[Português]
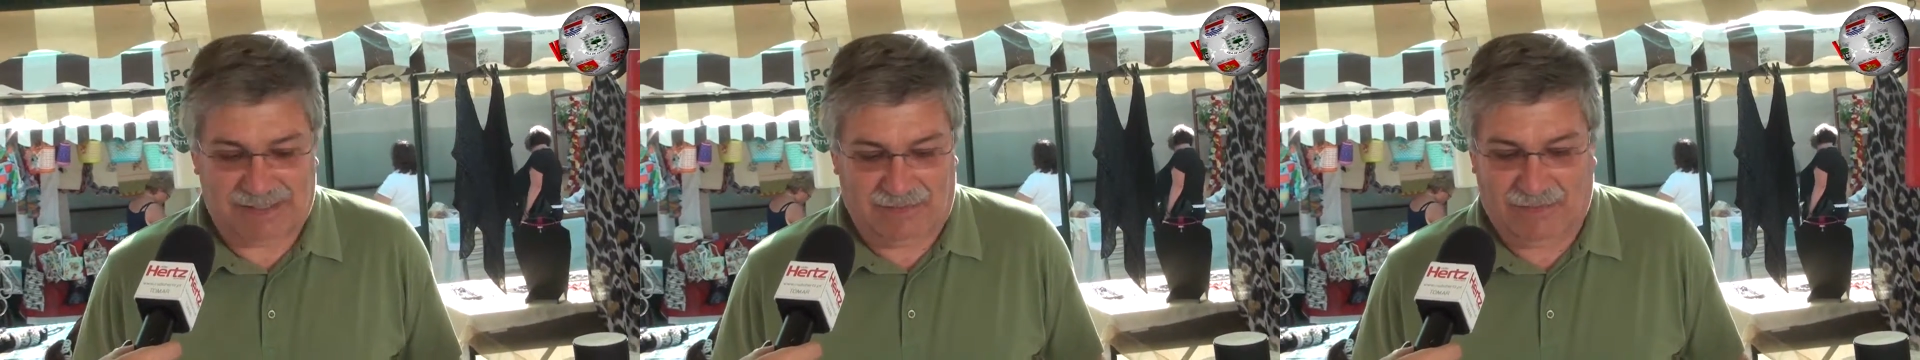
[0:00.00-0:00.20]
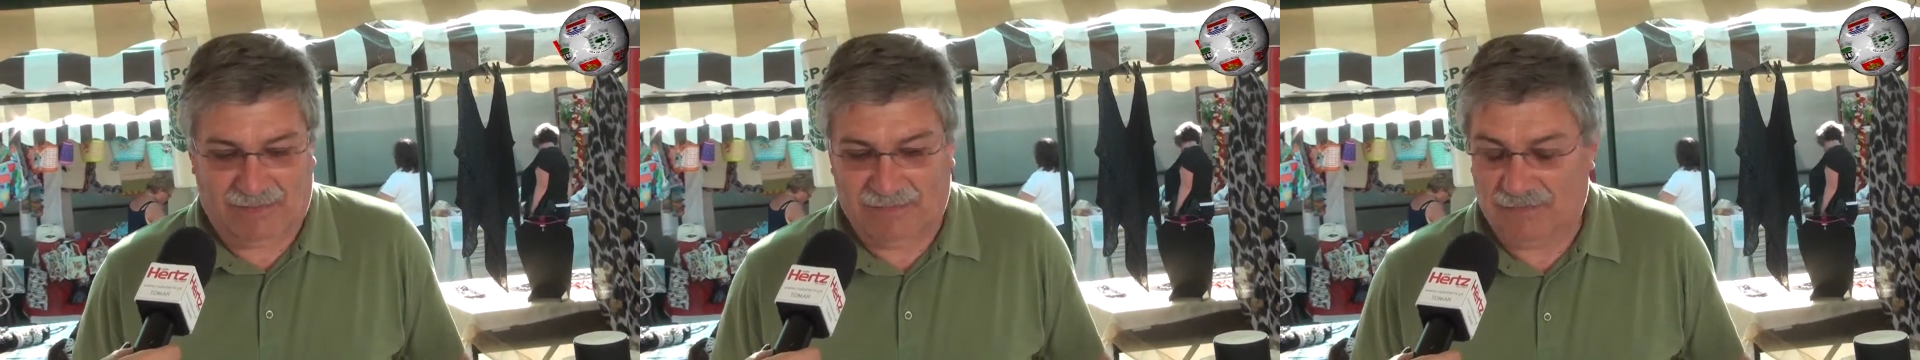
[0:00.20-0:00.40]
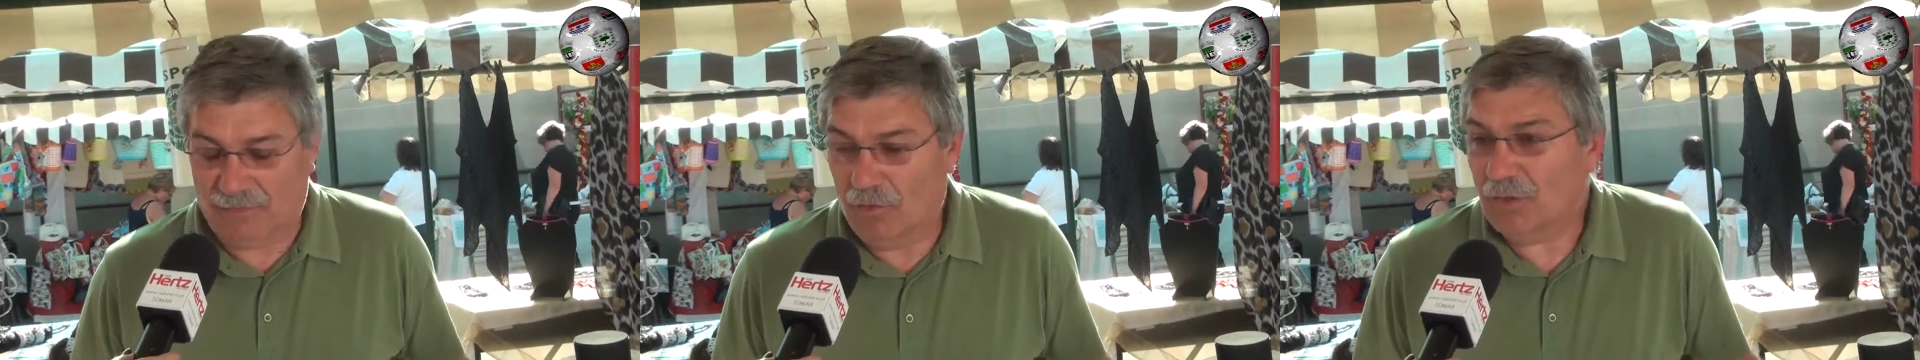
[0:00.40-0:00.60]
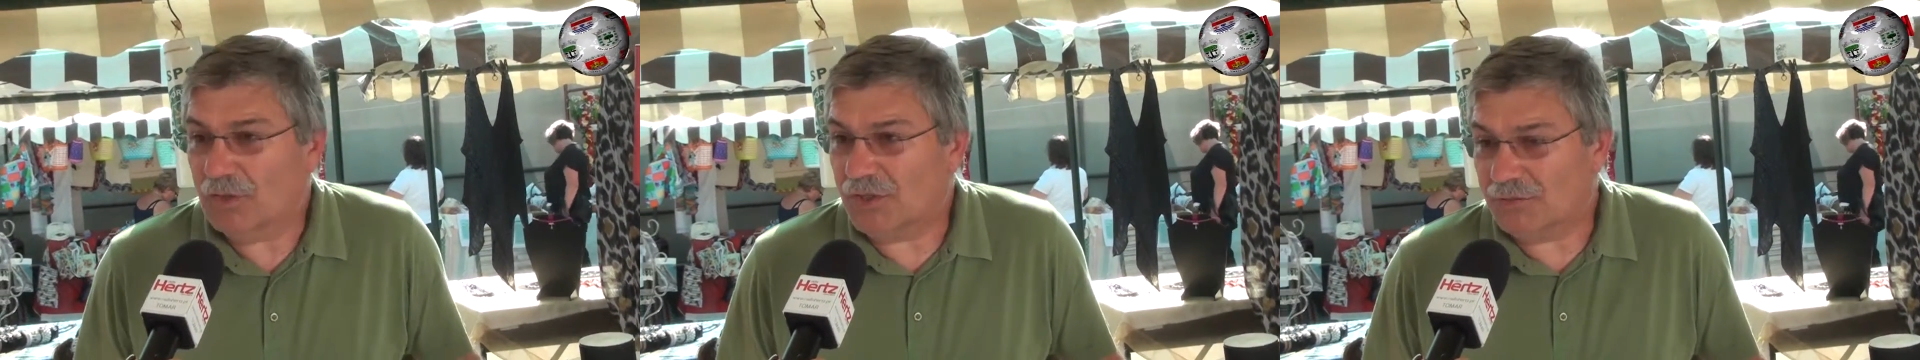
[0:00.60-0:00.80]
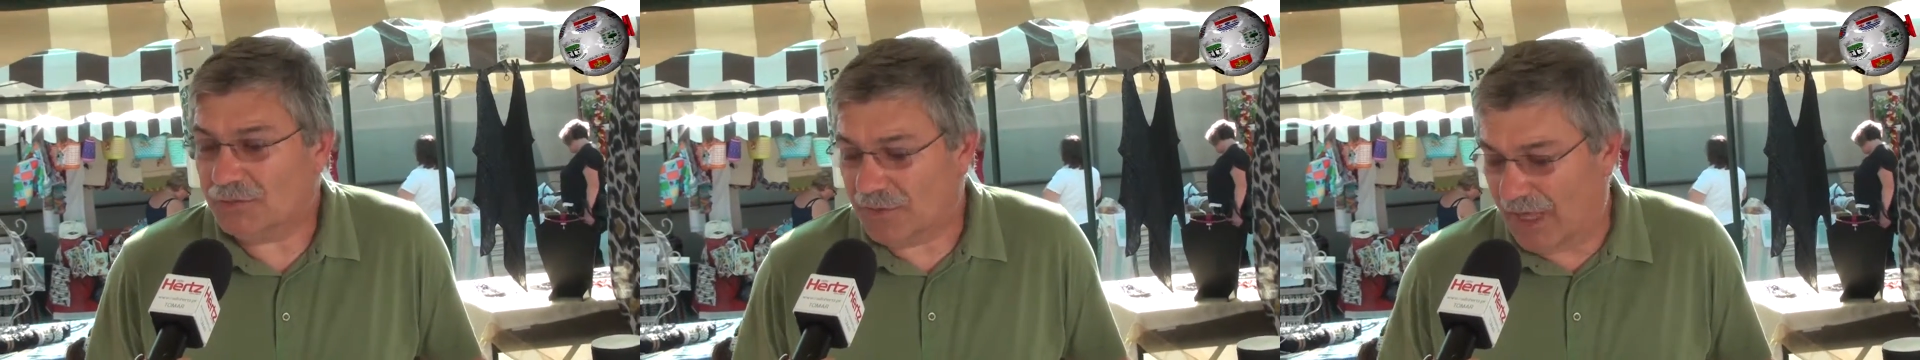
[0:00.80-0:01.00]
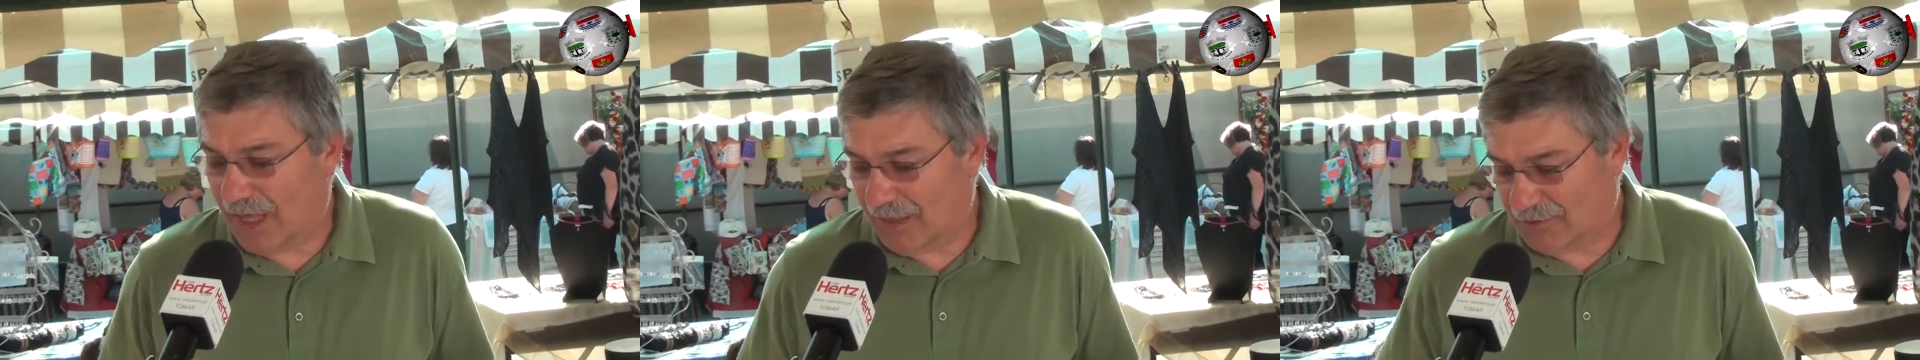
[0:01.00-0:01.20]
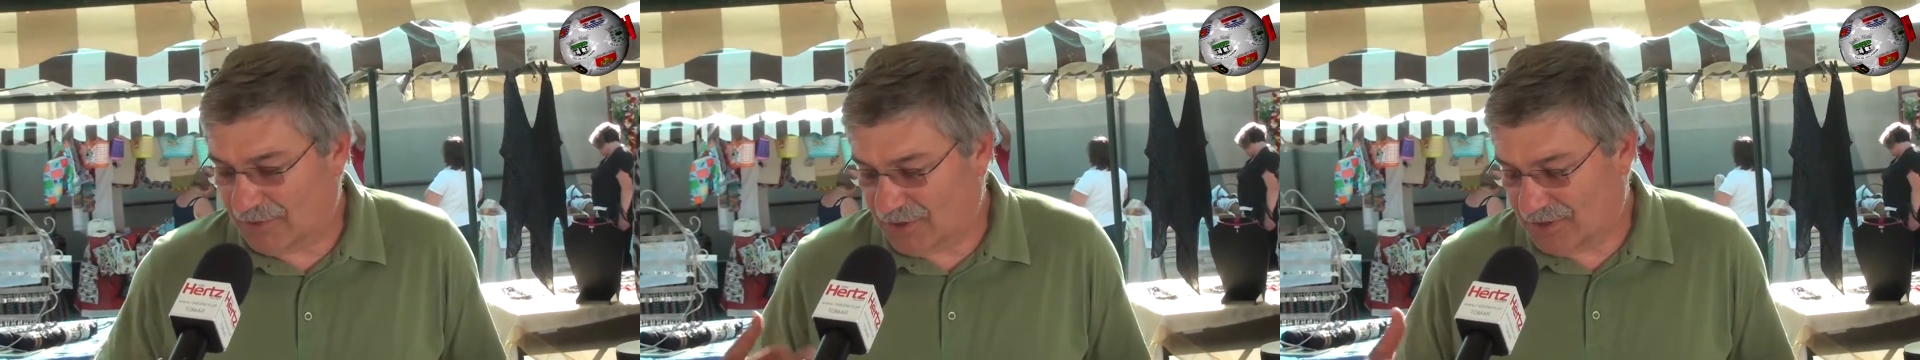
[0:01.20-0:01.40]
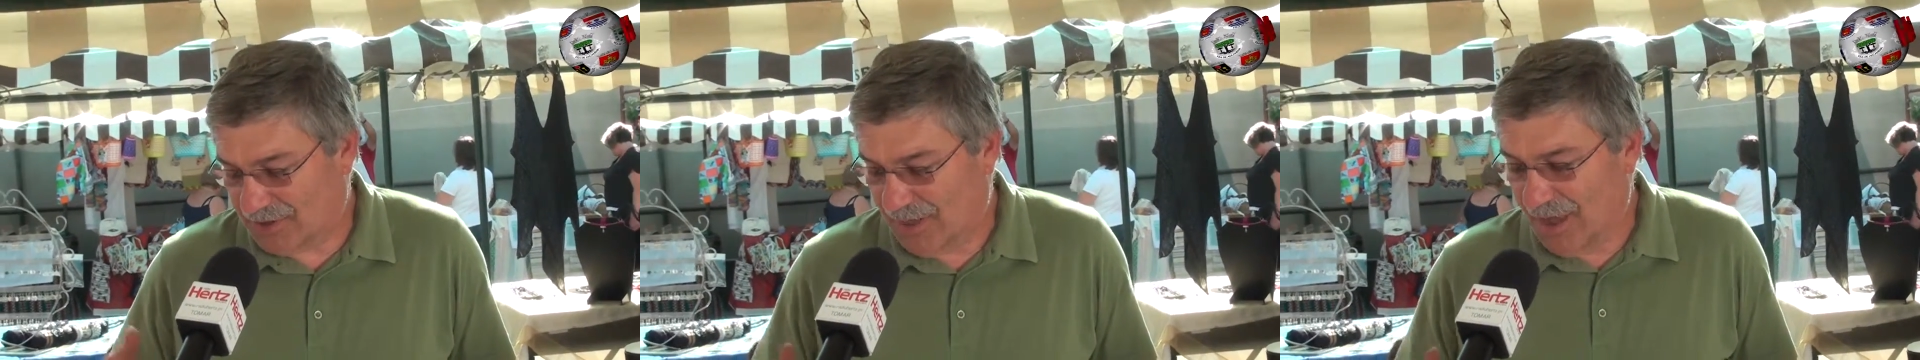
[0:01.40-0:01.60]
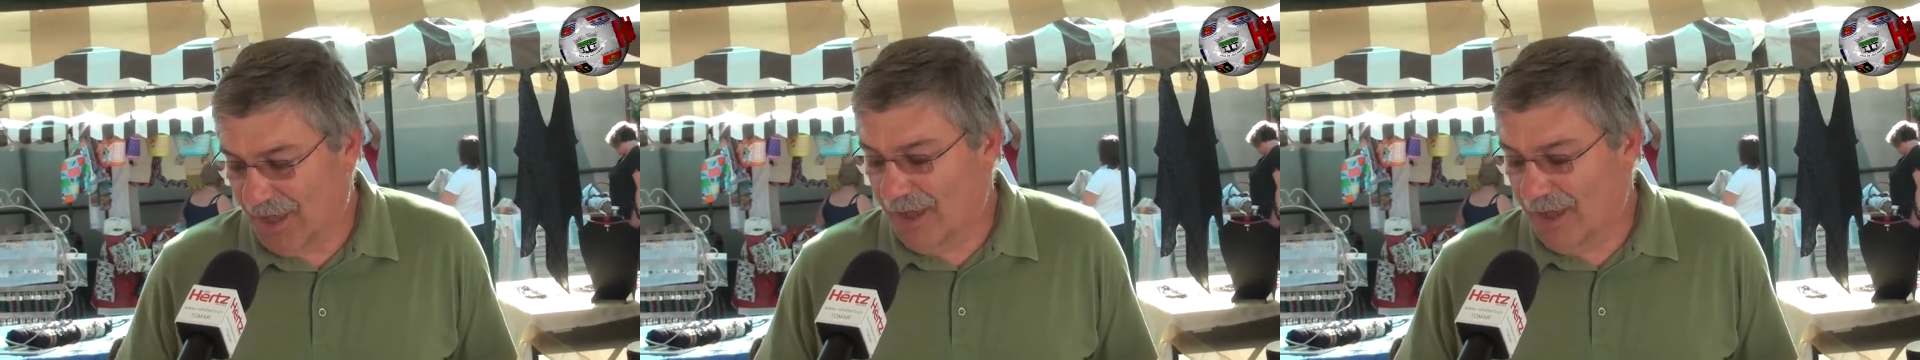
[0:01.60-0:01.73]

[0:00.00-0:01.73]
eh, outros bonecos,